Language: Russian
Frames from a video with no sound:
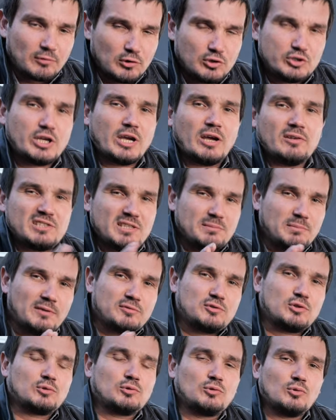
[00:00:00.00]
включают в себя
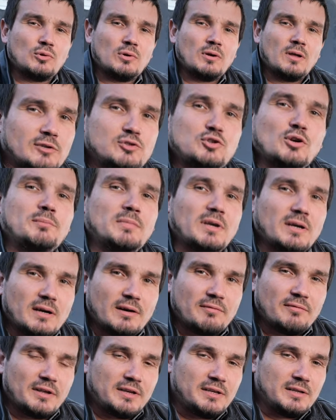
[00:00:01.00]
все то, о чем я
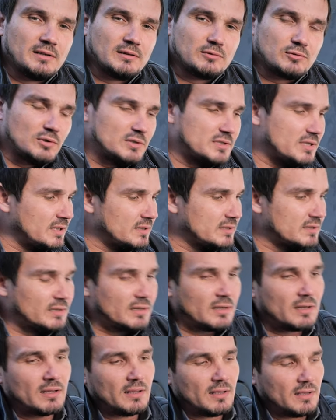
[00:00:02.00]
говорил. То есть
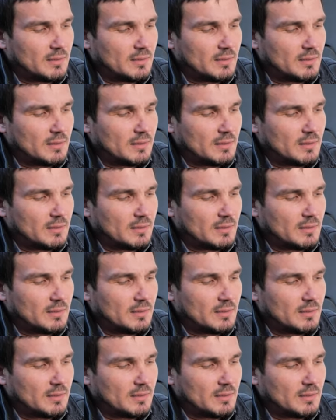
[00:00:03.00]
это